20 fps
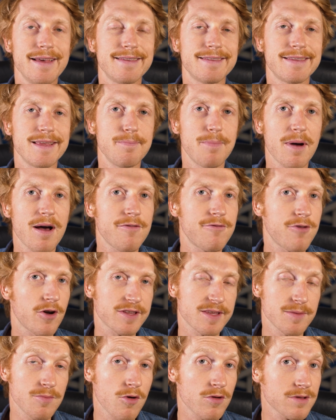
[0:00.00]
c'est pas
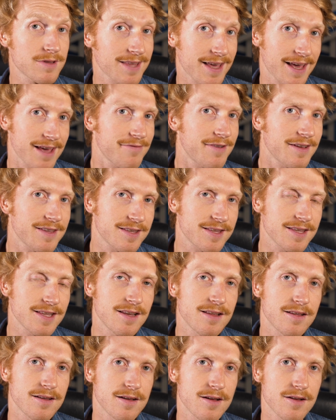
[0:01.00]
forcément très
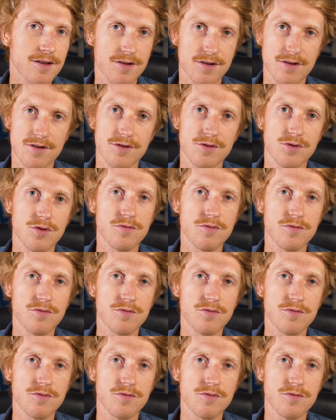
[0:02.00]
facile euh,